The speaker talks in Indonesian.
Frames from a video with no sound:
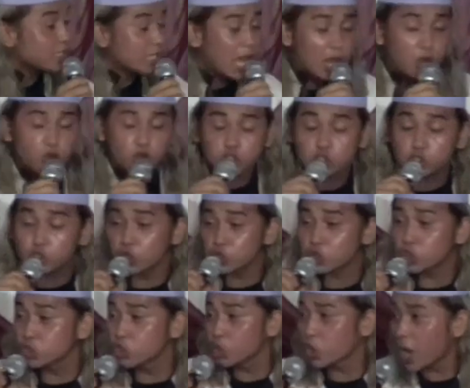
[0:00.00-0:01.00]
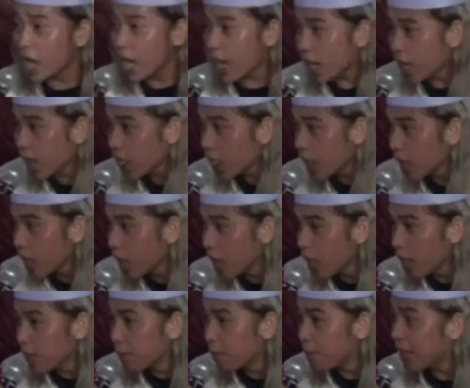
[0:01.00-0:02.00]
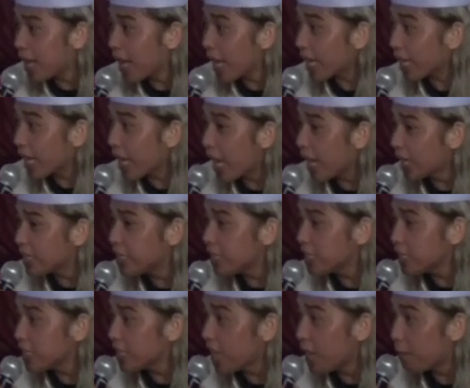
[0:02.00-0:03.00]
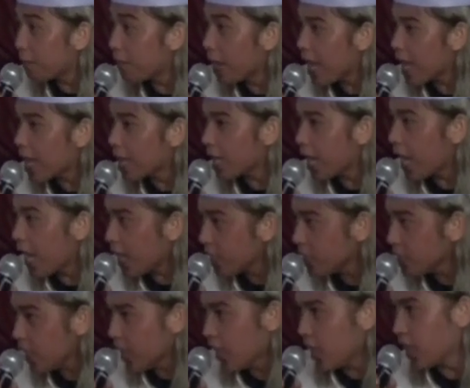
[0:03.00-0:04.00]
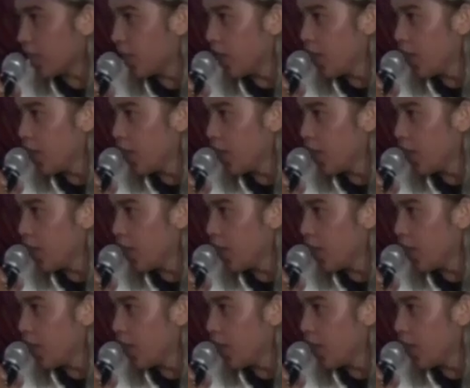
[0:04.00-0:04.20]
Agustus juga mereka di tiap langgarnya,